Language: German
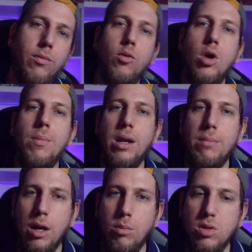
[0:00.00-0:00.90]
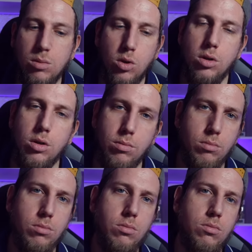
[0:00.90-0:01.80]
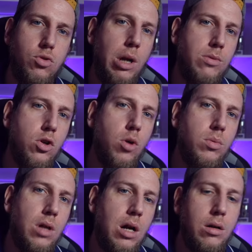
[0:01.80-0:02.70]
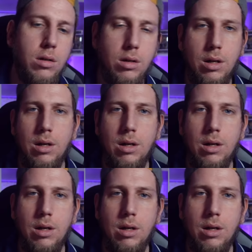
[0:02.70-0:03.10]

wo ihr meine Meinung wissen möchtet. Schreibt es in die Kommentare.